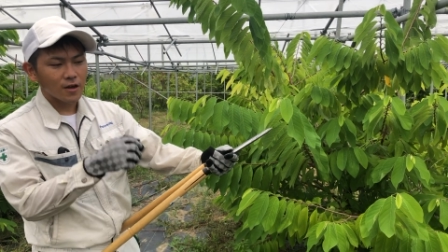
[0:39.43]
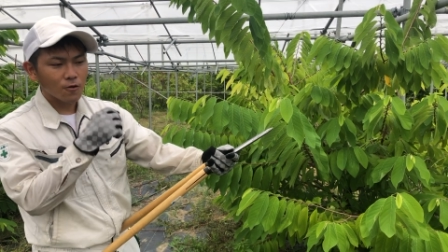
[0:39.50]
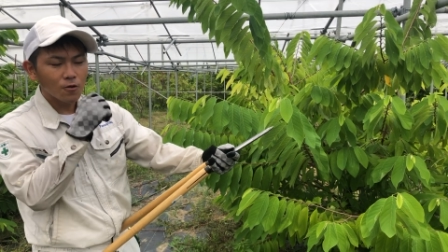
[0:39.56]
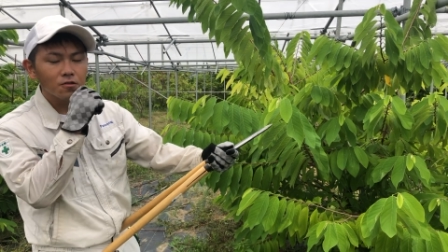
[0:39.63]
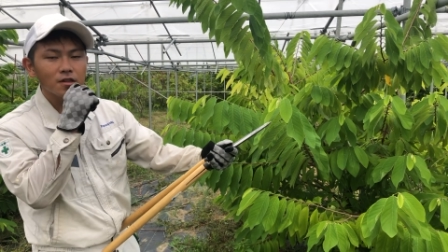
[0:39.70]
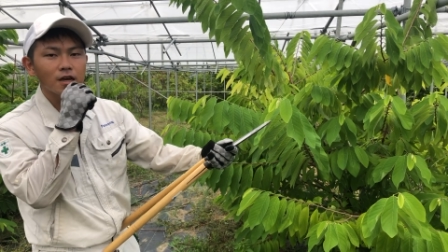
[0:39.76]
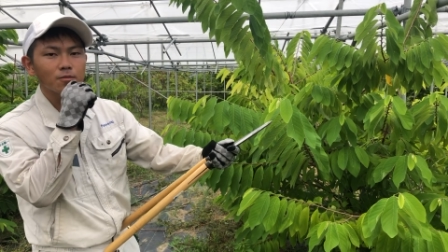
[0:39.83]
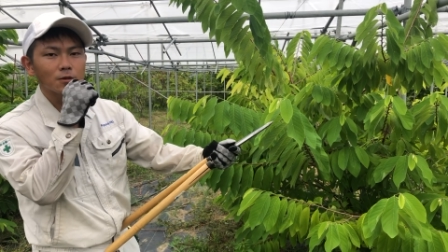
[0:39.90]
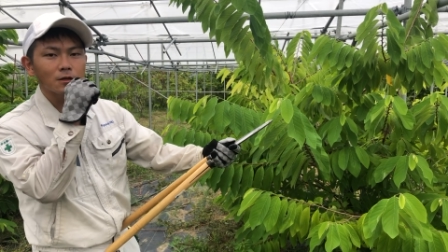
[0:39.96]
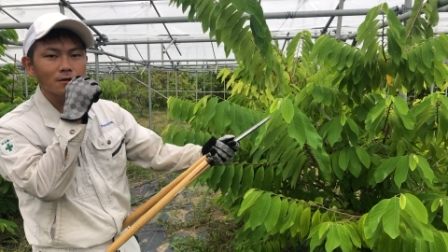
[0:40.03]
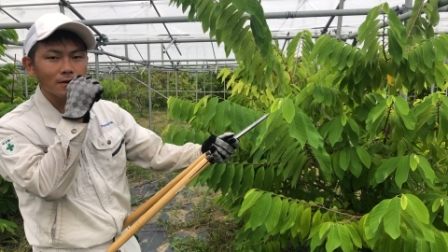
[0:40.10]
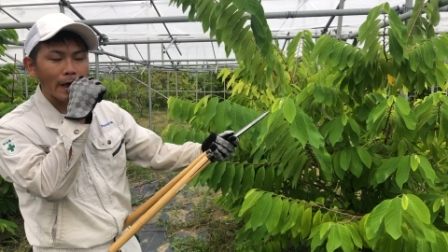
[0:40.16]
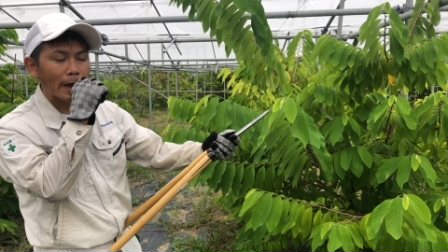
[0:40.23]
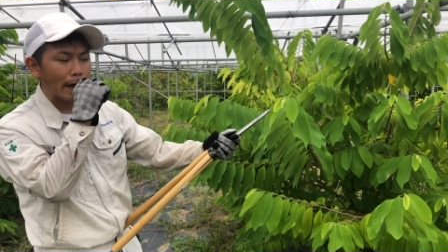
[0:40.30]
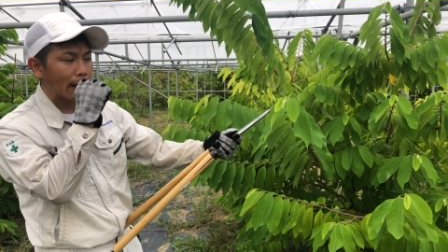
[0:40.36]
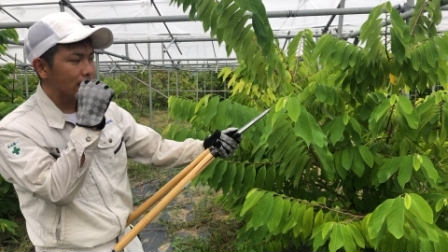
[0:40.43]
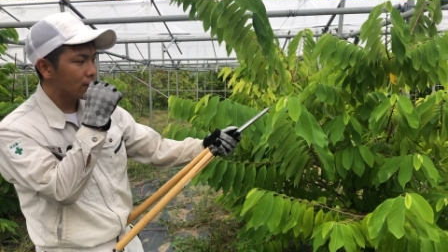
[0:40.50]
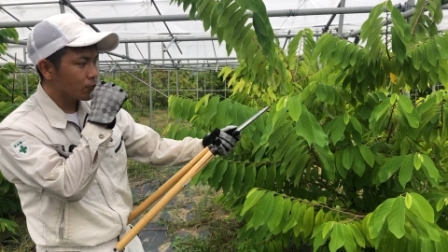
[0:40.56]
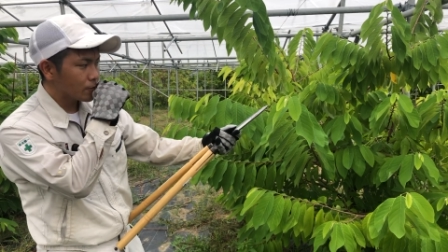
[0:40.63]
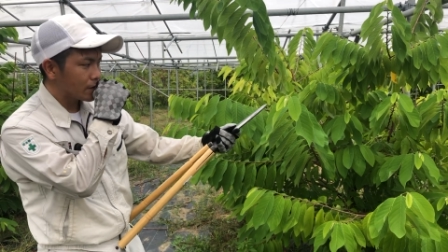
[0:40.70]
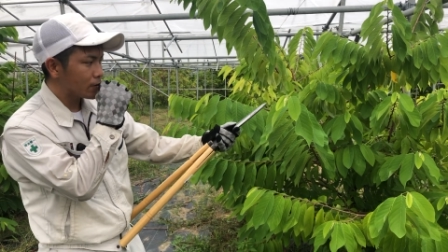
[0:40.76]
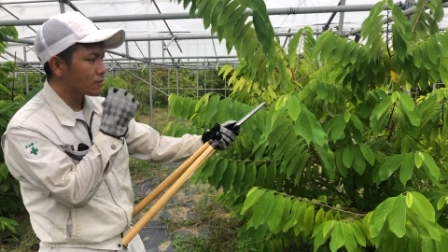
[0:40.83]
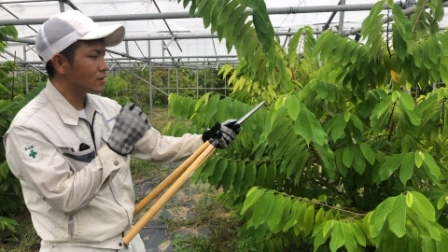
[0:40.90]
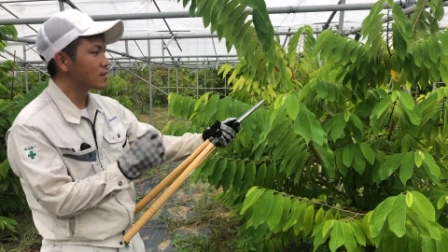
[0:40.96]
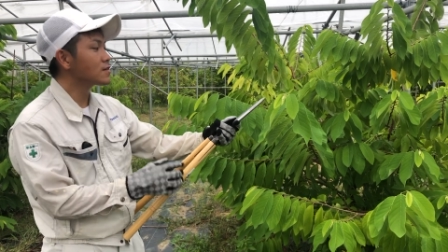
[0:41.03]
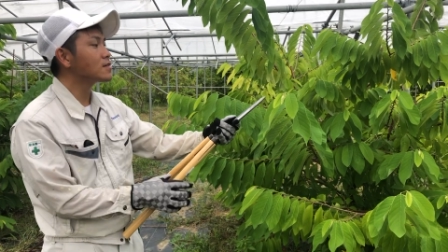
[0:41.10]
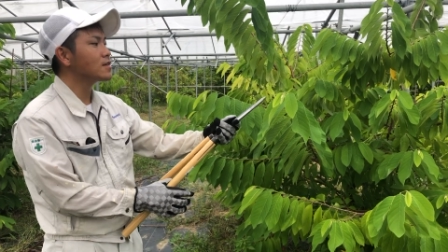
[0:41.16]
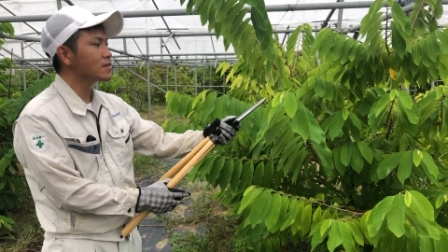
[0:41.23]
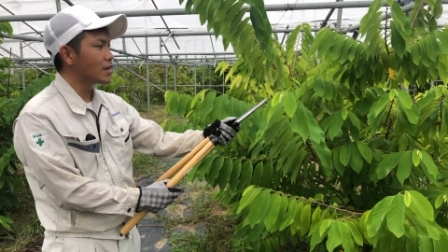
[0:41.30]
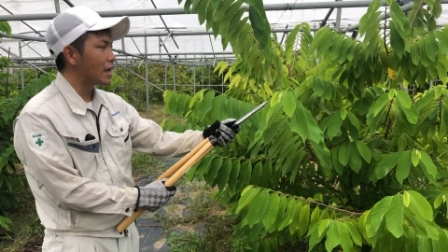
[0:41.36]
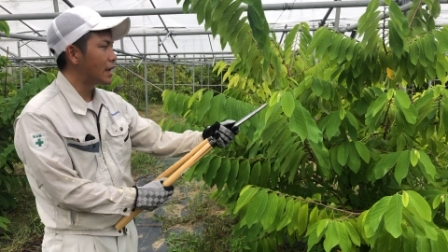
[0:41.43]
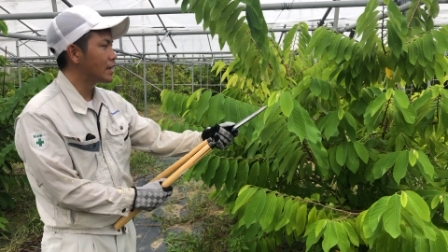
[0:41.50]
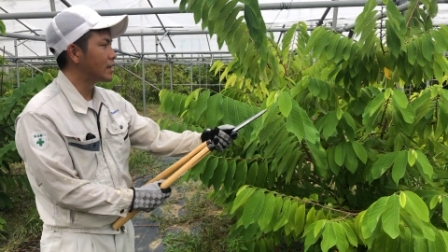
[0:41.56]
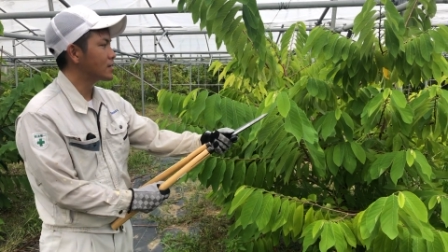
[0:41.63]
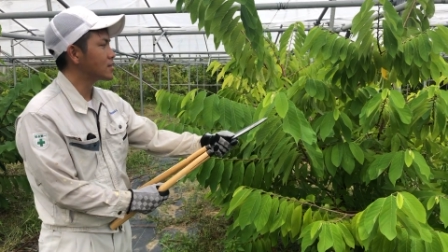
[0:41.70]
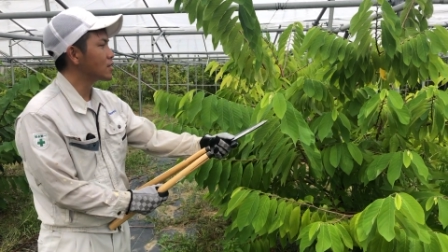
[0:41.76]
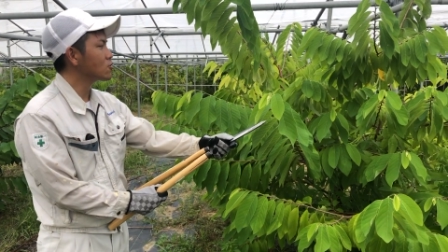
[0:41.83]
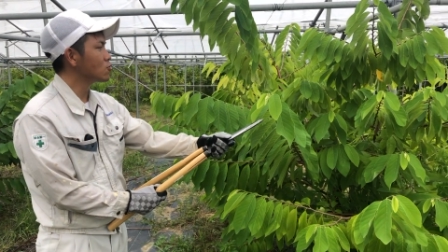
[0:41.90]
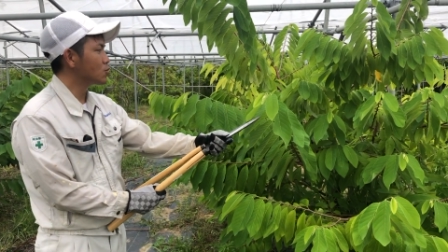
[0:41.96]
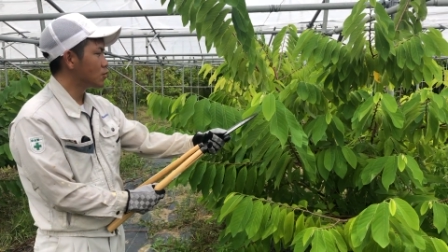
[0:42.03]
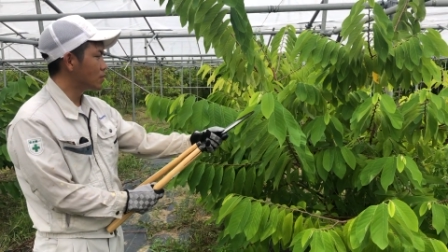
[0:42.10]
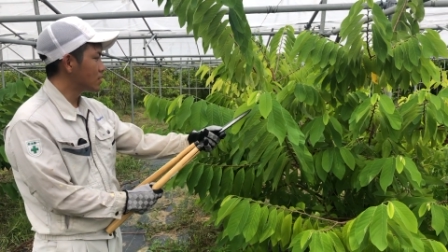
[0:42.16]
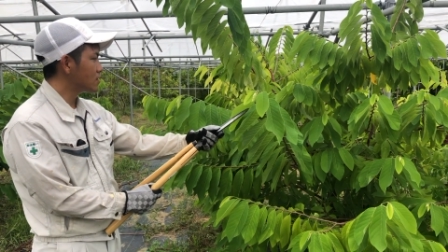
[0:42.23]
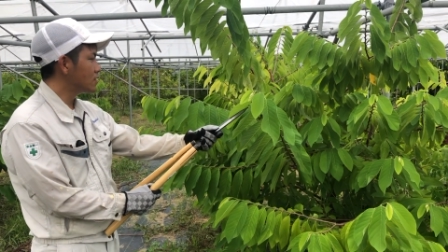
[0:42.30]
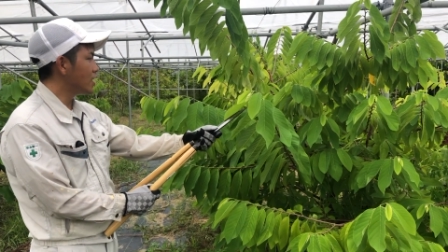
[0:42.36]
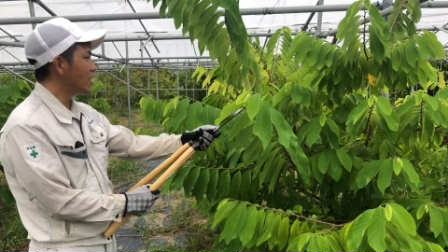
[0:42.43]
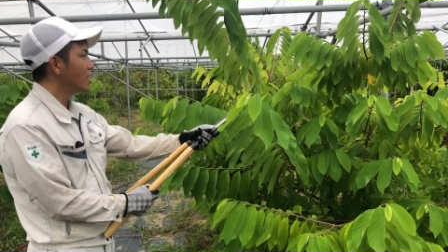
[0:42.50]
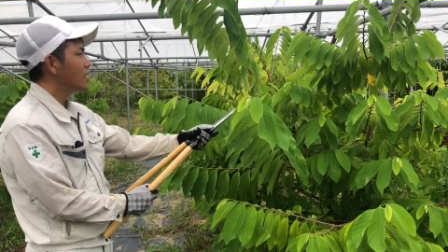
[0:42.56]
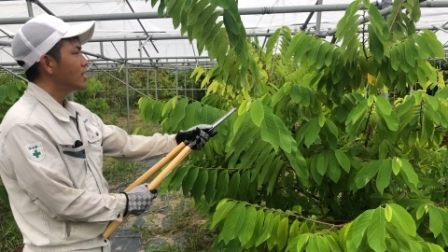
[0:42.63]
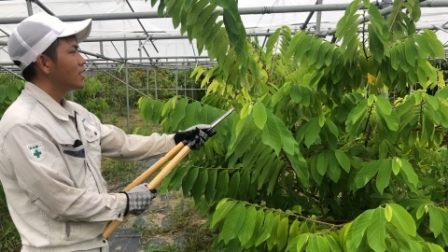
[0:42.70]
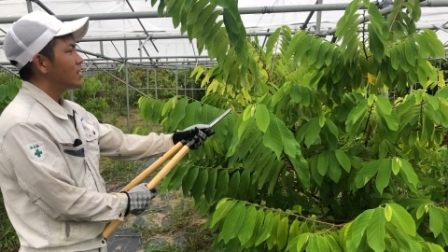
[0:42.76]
えこのタイミングであてもやの夏剪定やりたいと思いますで